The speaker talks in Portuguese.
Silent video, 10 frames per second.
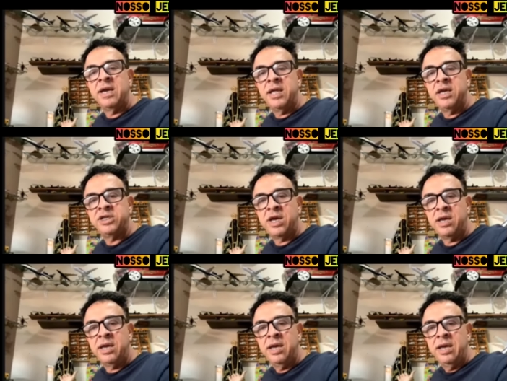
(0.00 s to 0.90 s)
igreja
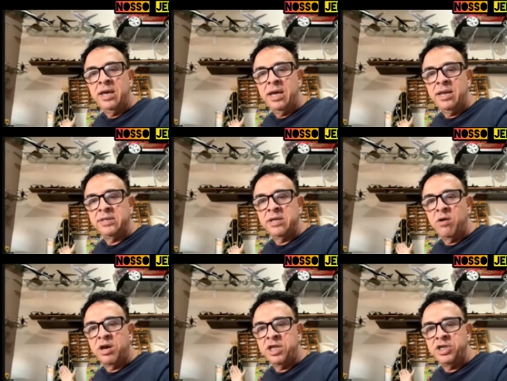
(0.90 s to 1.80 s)
aí, eles
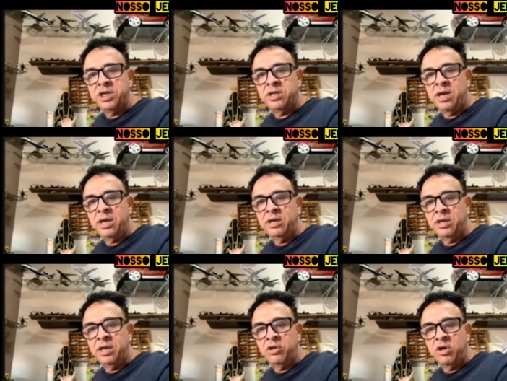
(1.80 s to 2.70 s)
não acreditam
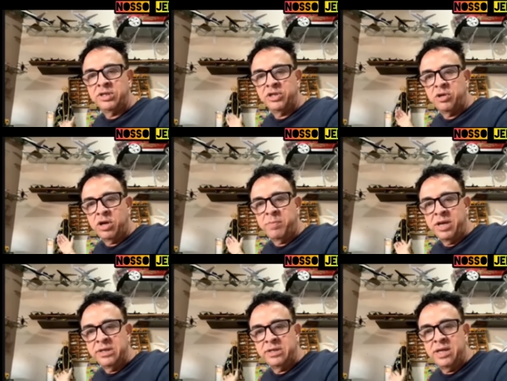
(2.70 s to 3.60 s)
em, em Nossa Senhora
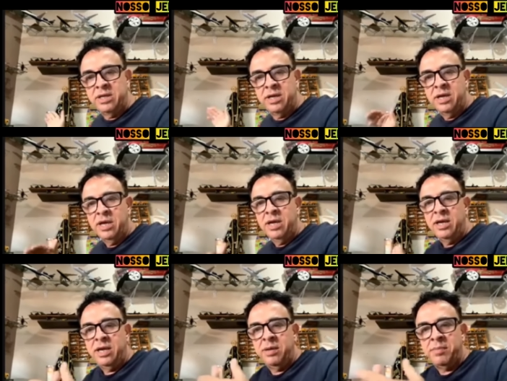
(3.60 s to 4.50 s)
Aparecida,
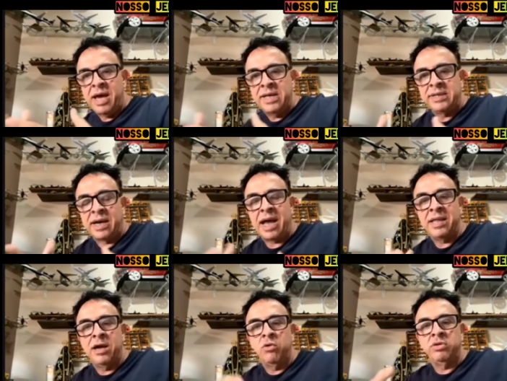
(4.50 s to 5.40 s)
é, mas
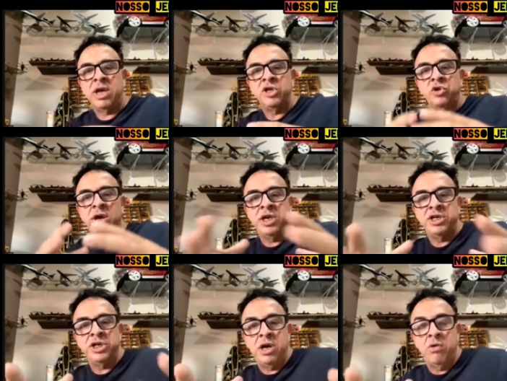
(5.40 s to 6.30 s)
cada um tem sua
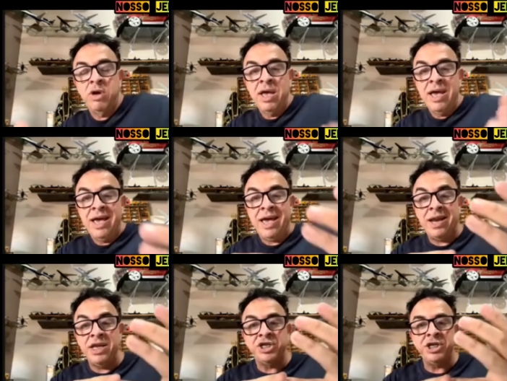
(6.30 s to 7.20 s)
religião.
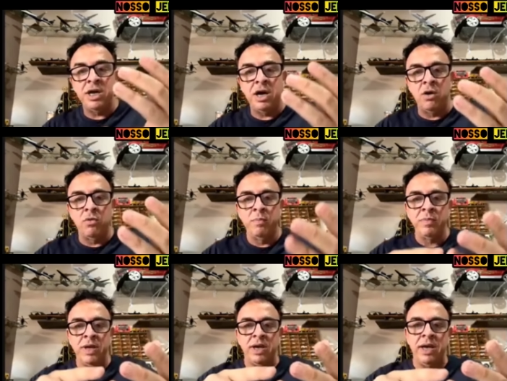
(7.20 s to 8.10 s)
Religião,
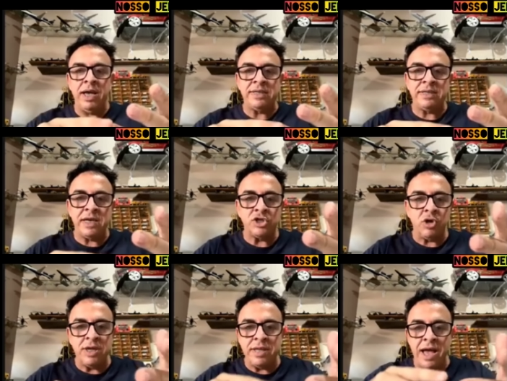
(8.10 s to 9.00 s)
é,
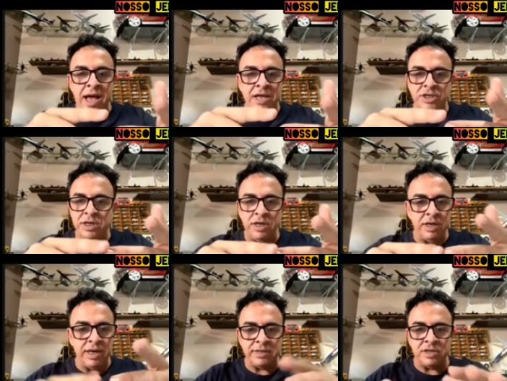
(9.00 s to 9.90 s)

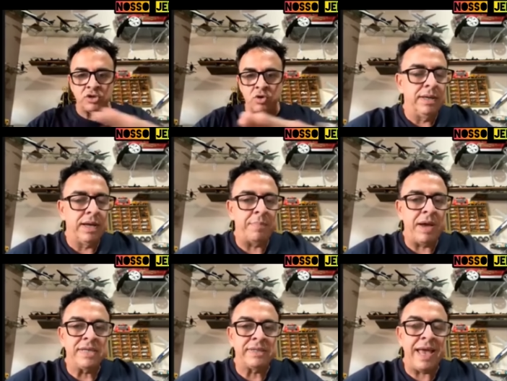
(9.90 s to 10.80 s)
sexualidade, essas coisas
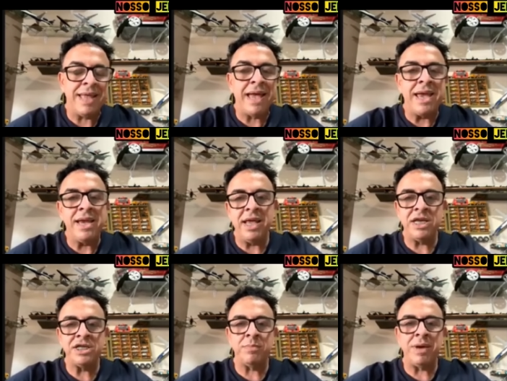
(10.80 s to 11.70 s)
rapaz, é da
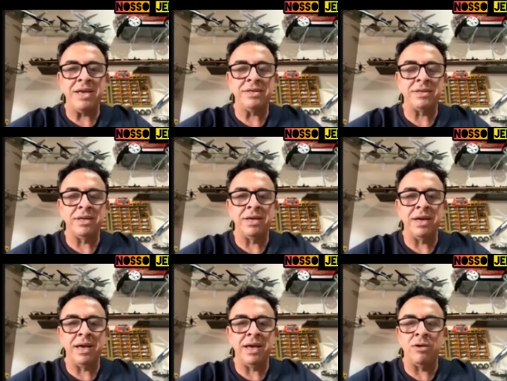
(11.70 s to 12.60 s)
igreja, mas
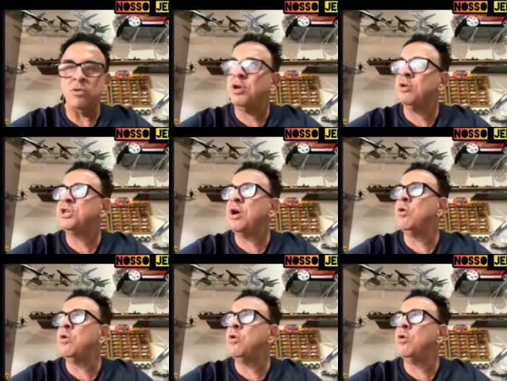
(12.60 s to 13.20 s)
é, o que eu já